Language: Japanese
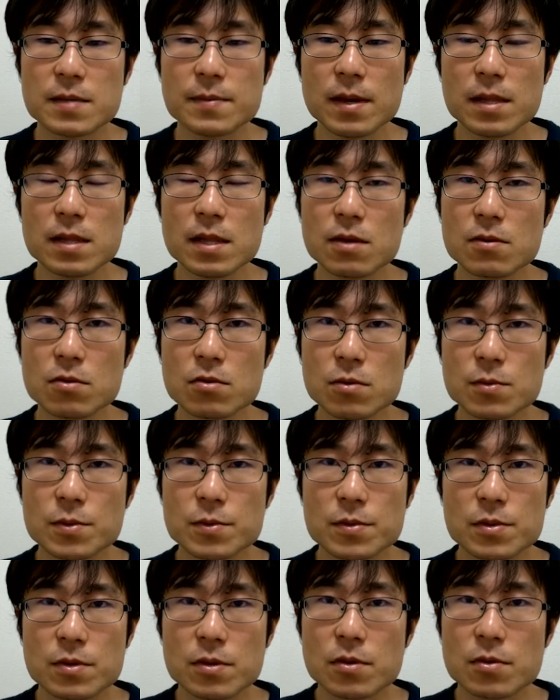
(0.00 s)
番根っこの部
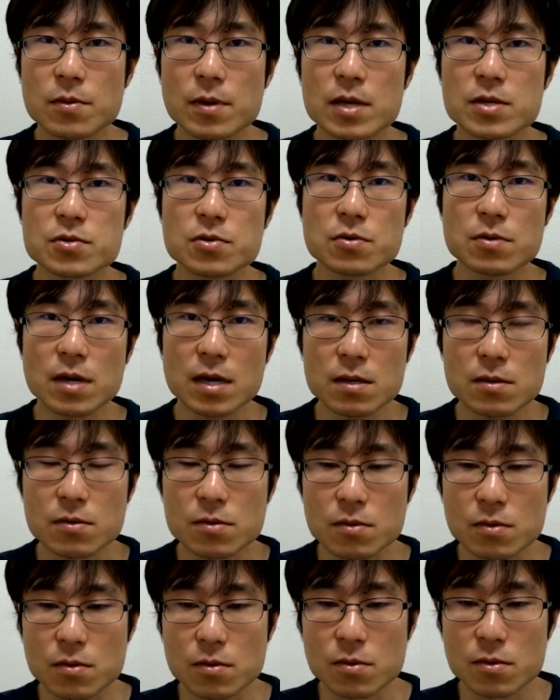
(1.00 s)
分っていうのは小学
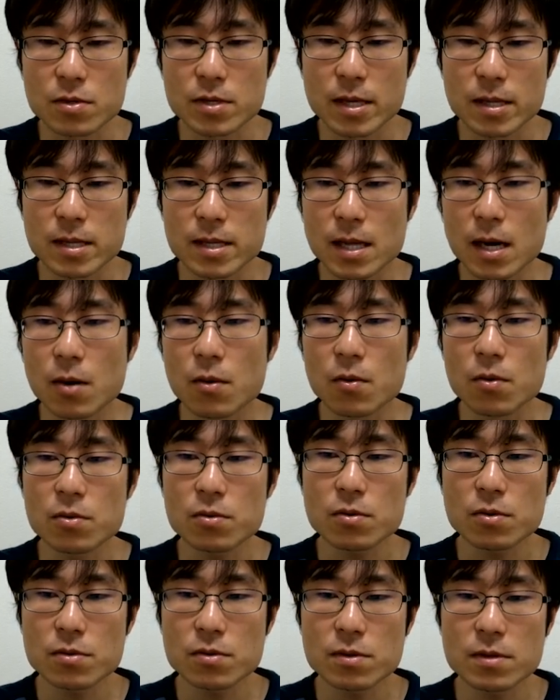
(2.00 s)
校の頃にやってた
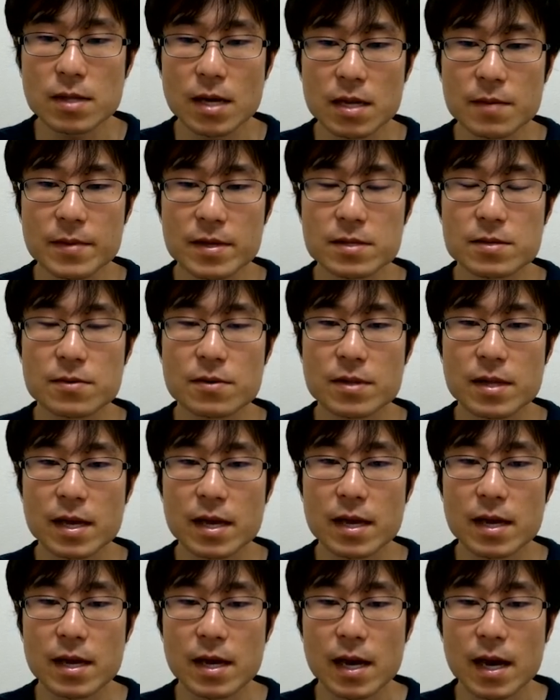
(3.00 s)
音読ってありますよ
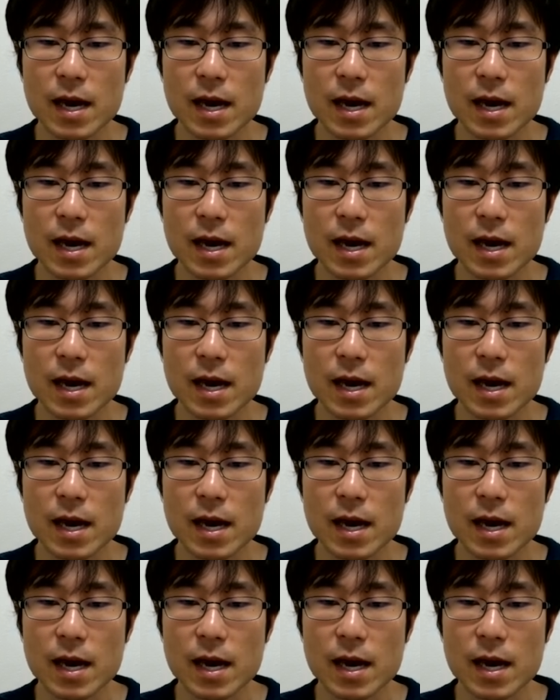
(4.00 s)
ね